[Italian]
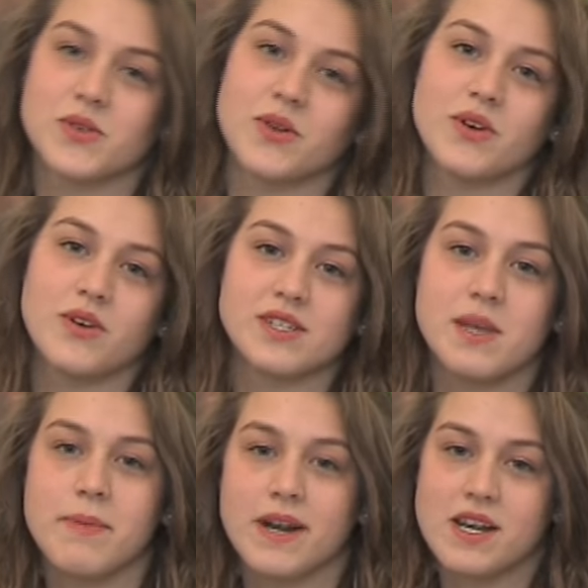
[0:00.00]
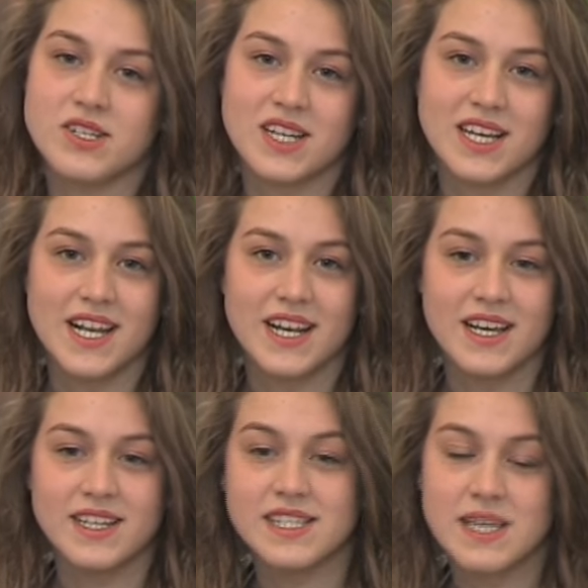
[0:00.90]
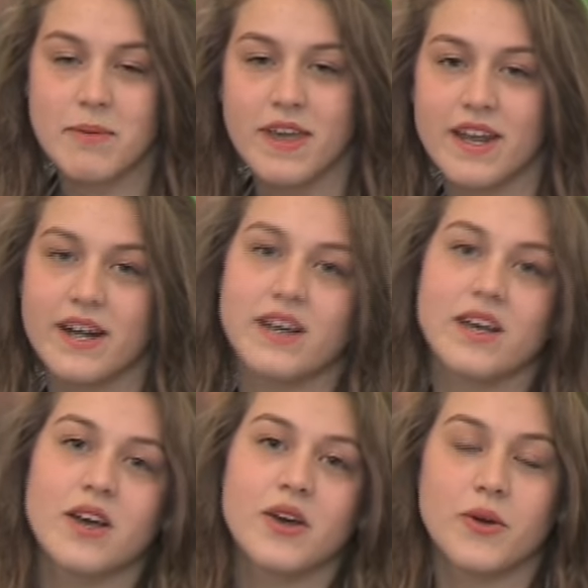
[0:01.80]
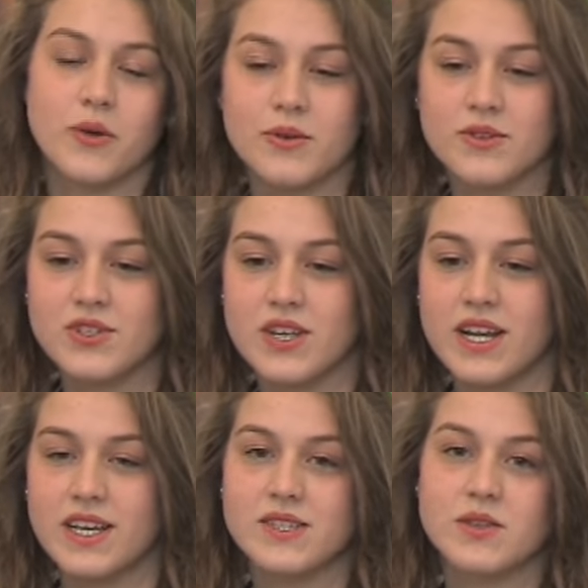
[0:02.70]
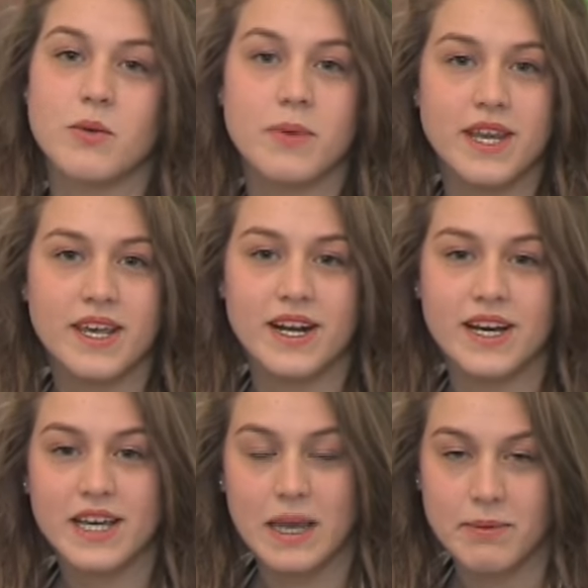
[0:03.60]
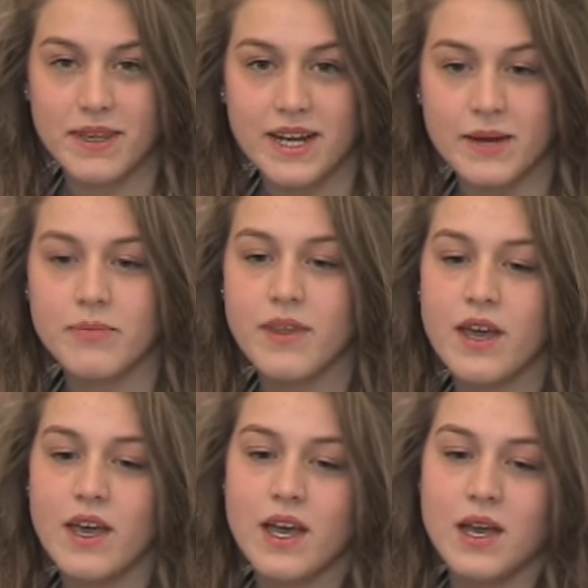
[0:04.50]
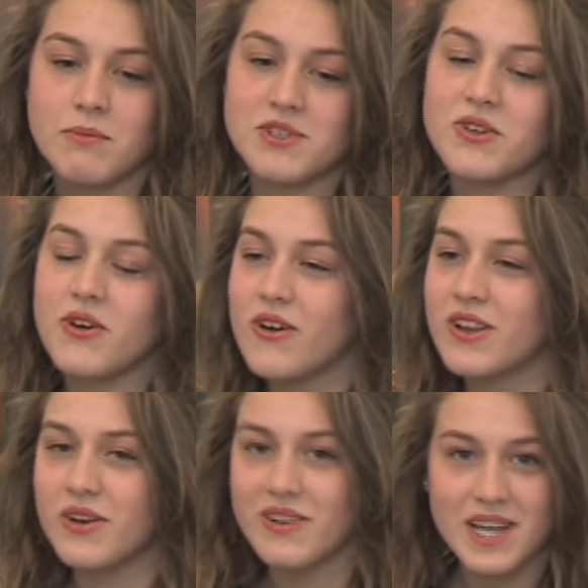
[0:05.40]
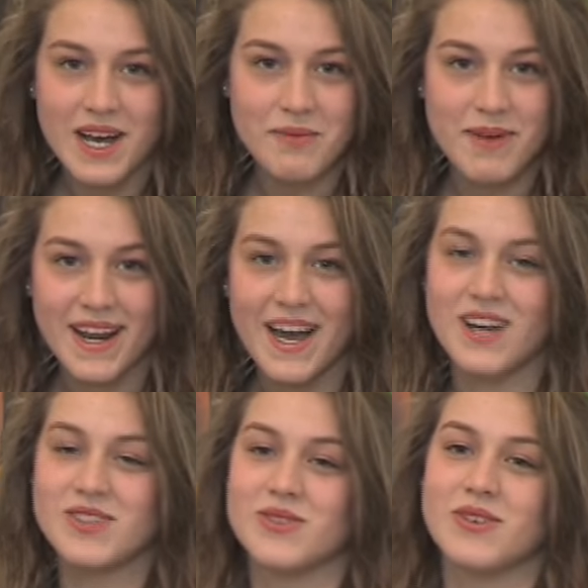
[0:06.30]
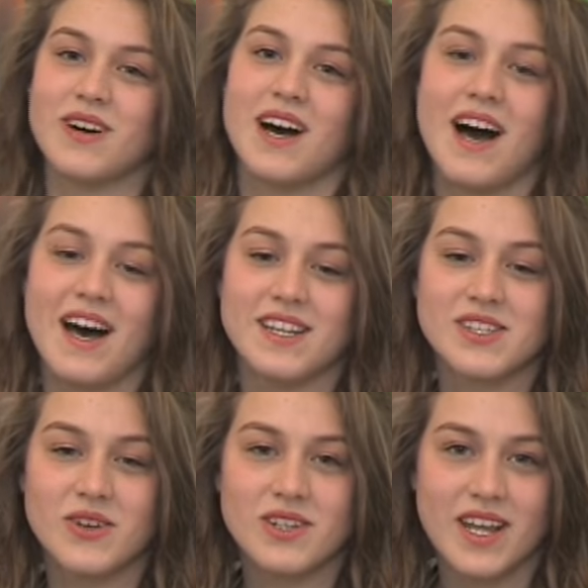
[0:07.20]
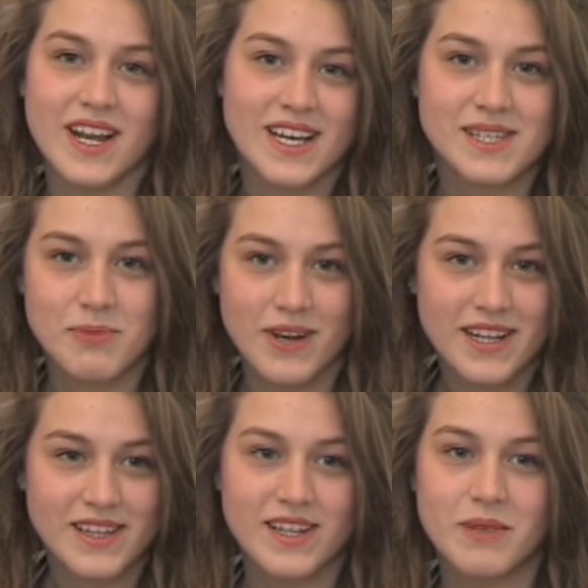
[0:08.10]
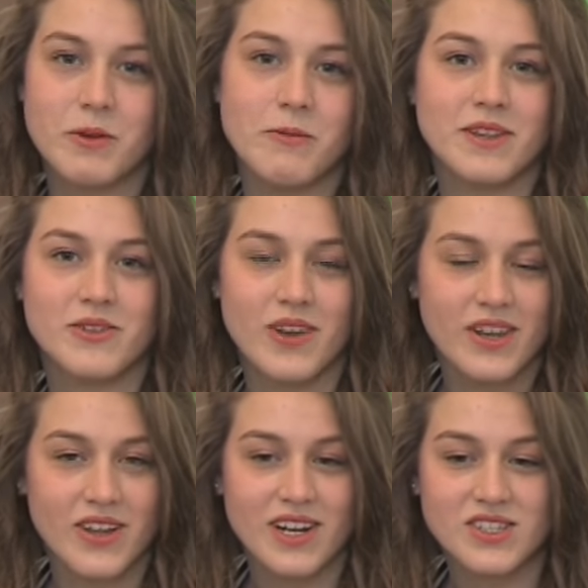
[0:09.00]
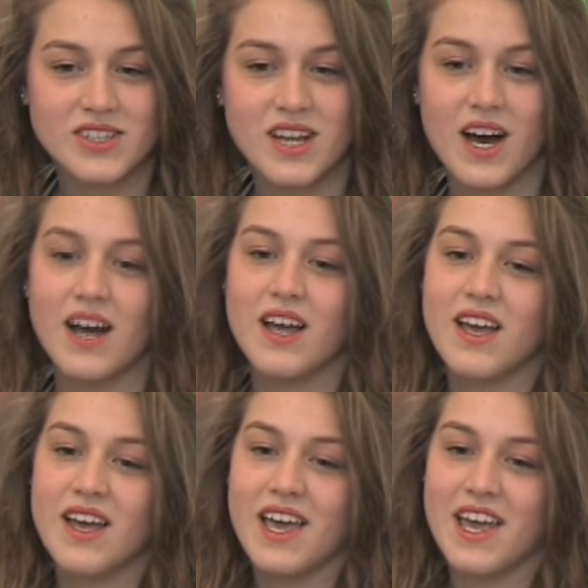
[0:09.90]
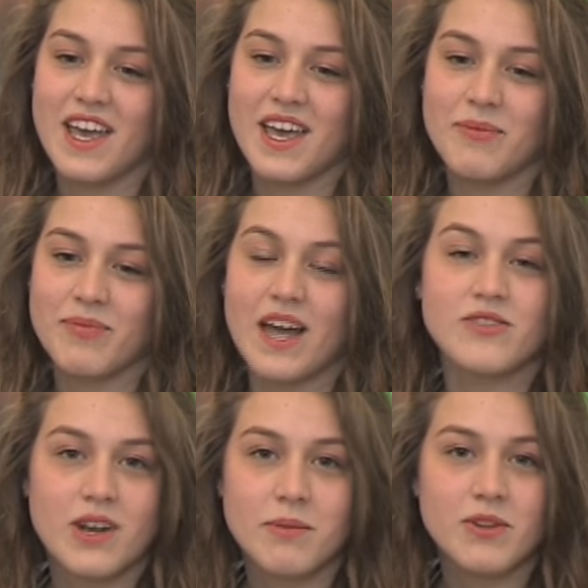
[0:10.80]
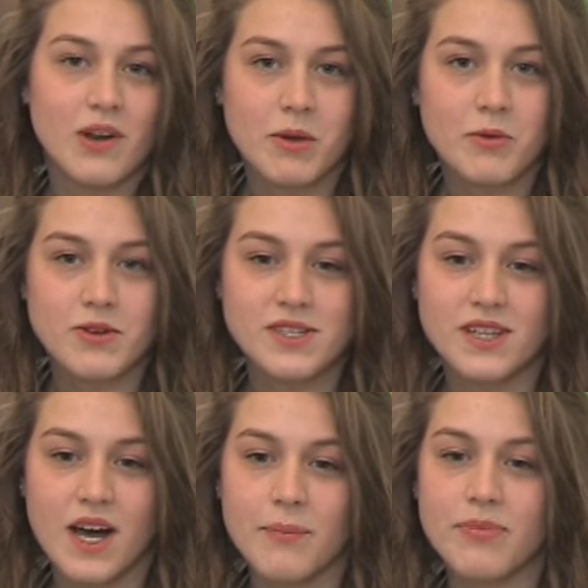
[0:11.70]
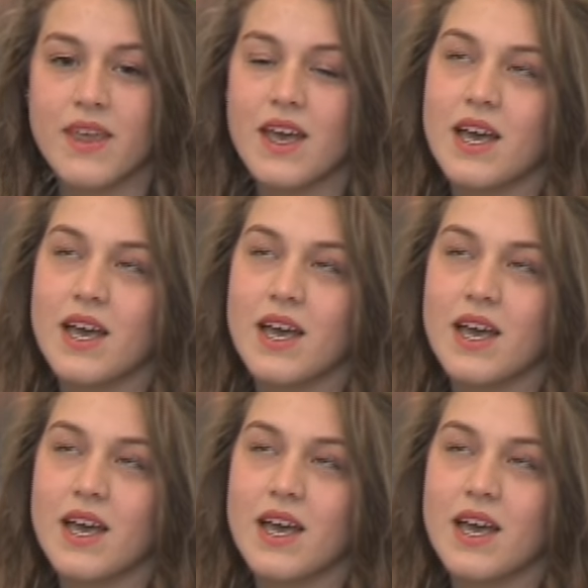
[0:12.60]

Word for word: sono sempre alla ricerca del, del sapere, conoscere, scoprire, capire. Mi sono ritrovata per caso ad ascoltare esponenti del movimento Diritto alla città e mm, hanno rapito la mia curiosità.